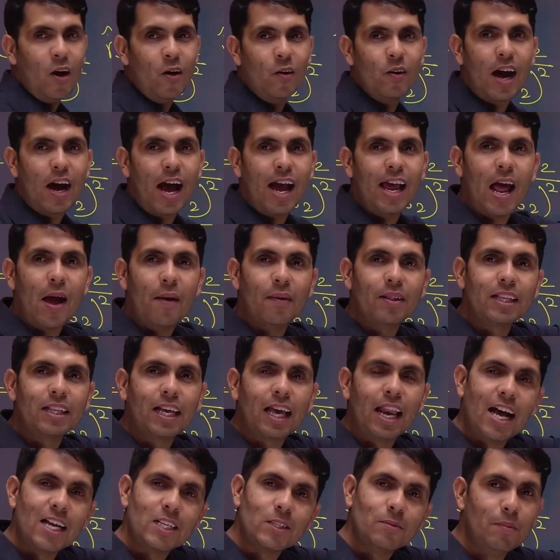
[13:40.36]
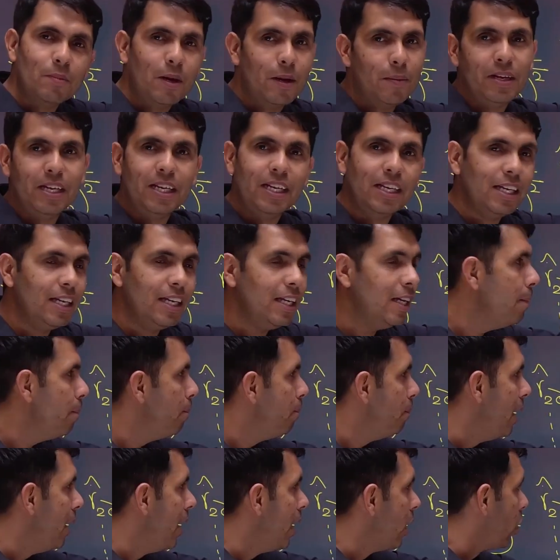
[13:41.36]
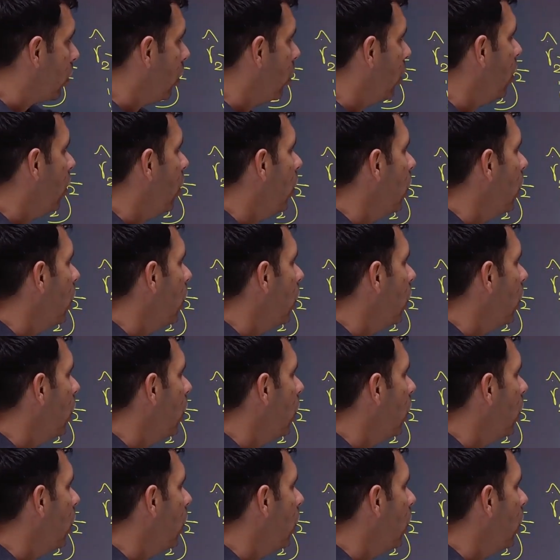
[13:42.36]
होगा इलेवंथ क्लास में भी बिल्कुल